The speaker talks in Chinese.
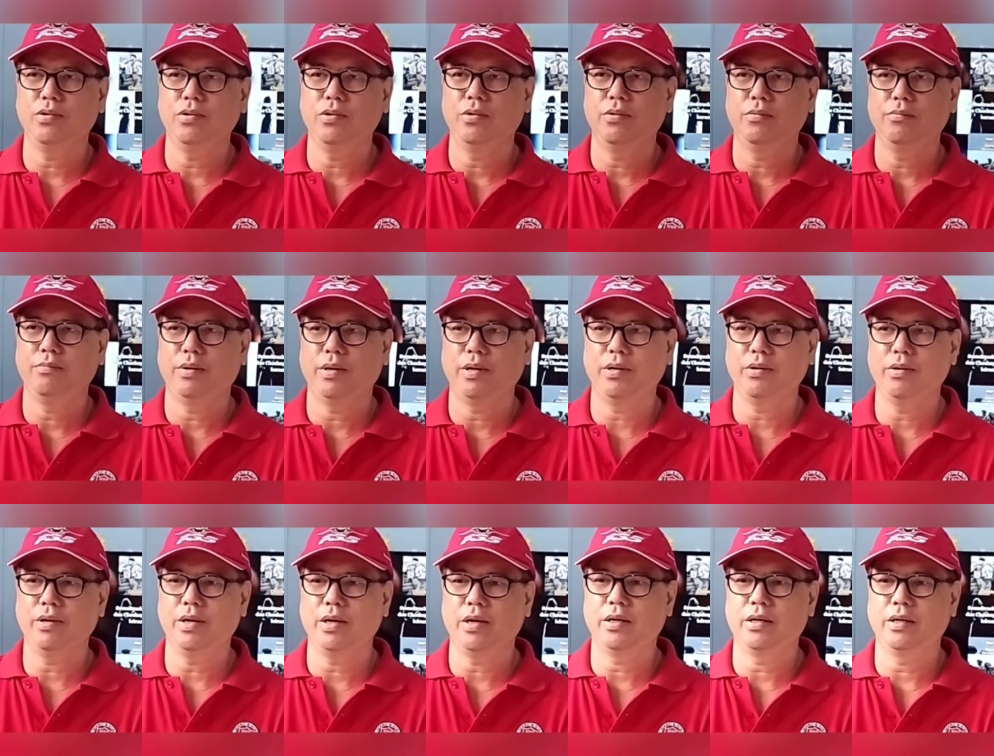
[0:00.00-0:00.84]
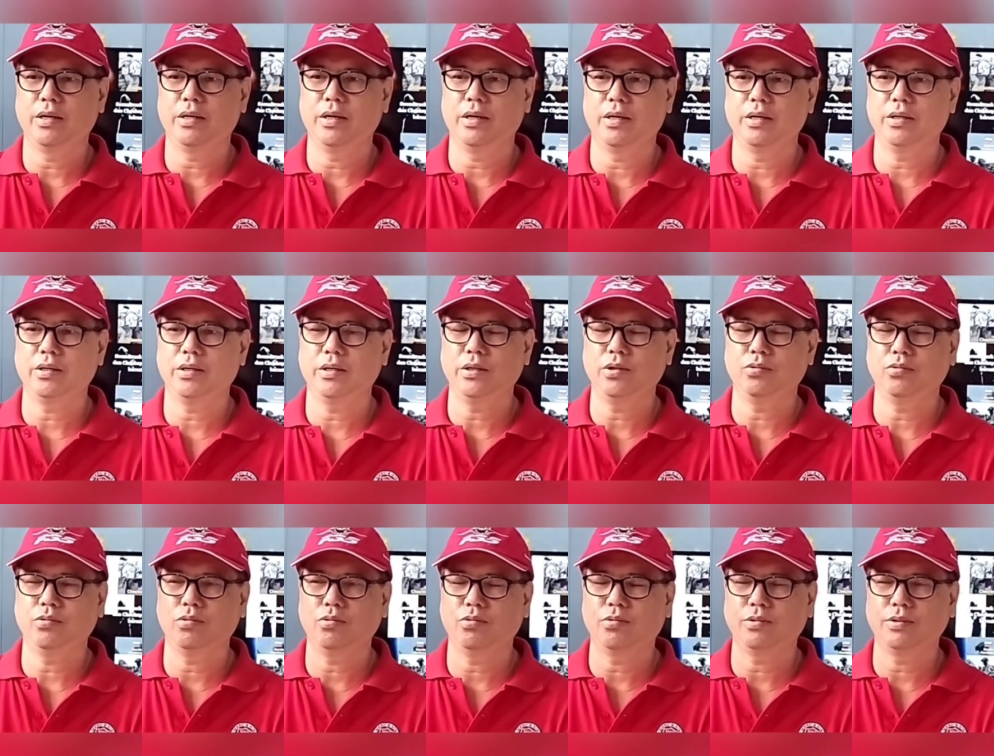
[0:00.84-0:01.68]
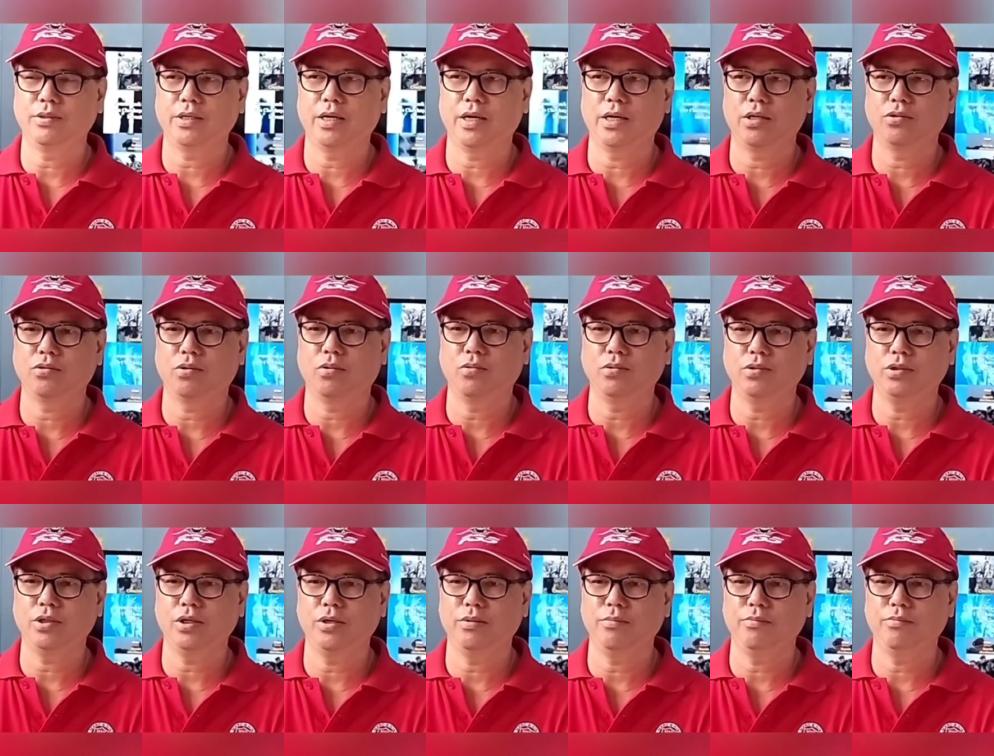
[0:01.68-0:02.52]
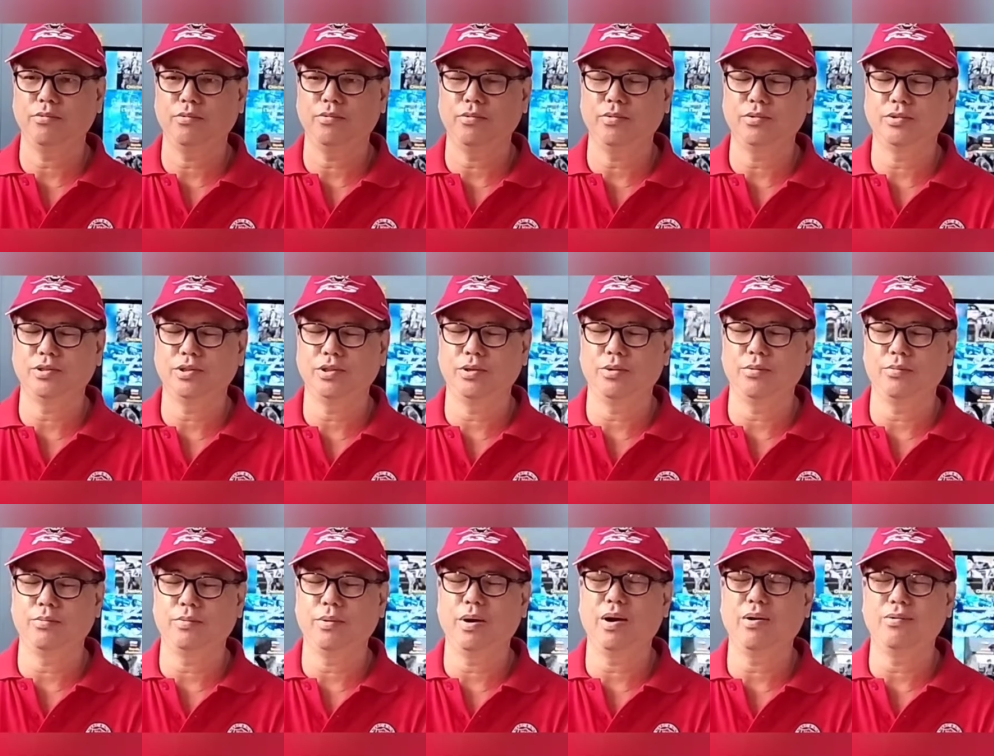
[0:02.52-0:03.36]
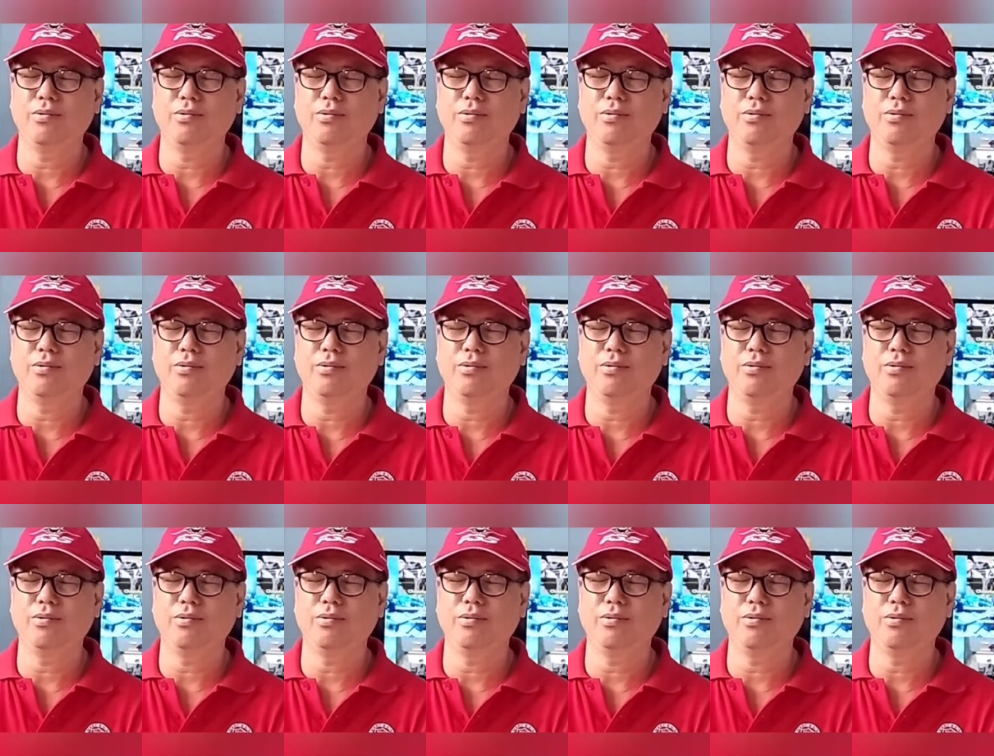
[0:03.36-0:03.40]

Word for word: 现在乌克兰的士兵在马里波